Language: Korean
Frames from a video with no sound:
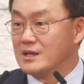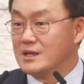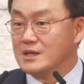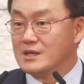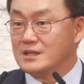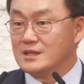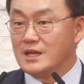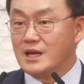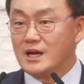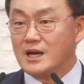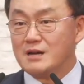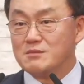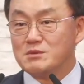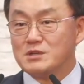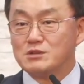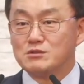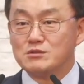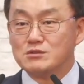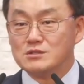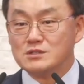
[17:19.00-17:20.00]
내가
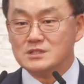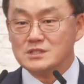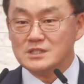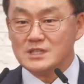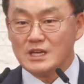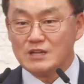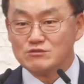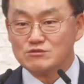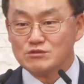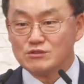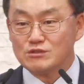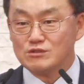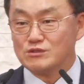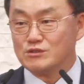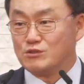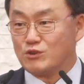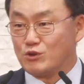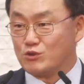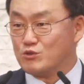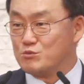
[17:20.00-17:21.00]
믿고 있는 예수를
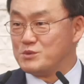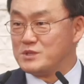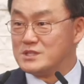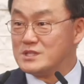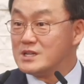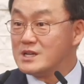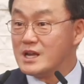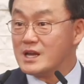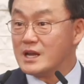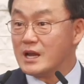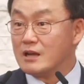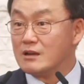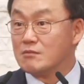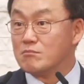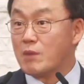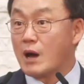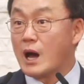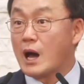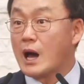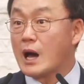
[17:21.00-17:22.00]
너도 믿을래라는
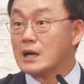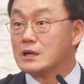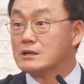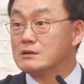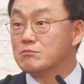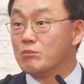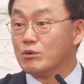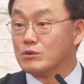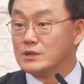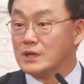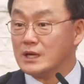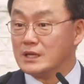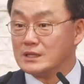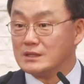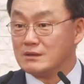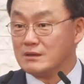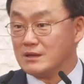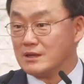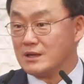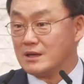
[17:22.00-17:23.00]
말을 못
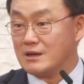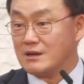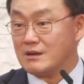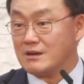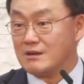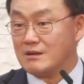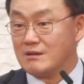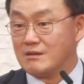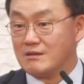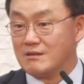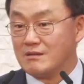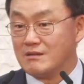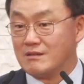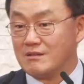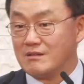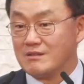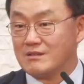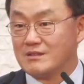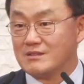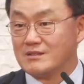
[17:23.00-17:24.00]
하겠는 거야 내가.
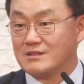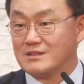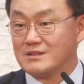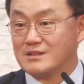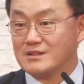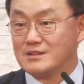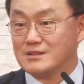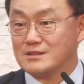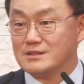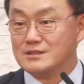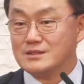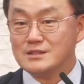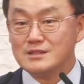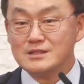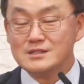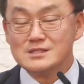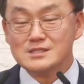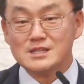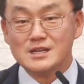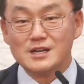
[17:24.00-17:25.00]

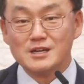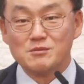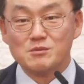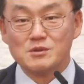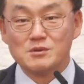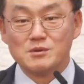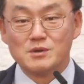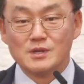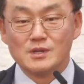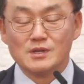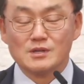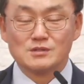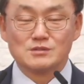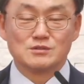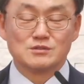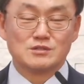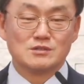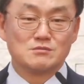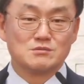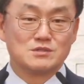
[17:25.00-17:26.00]
늘 생각이 뭐냐면 저
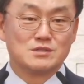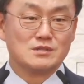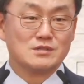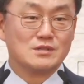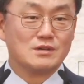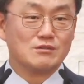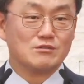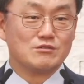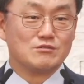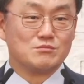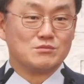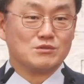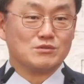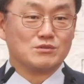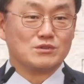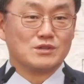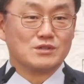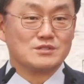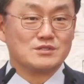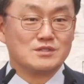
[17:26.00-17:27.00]
사람이 싫다 그러면
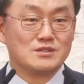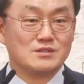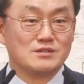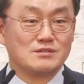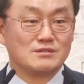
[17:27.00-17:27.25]
어떡하지?